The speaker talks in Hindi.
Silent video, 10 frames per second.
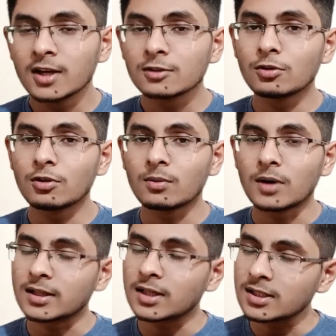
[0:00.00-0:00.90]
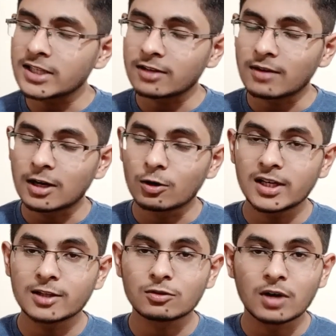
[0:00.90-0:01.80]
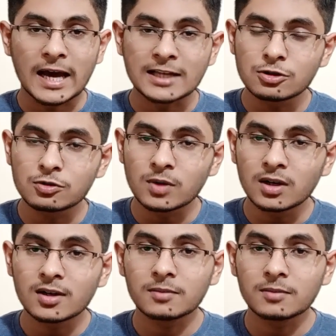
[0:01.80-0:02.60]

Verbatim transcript: तो अदर स्टेट वालों के लिए तो एज यूजल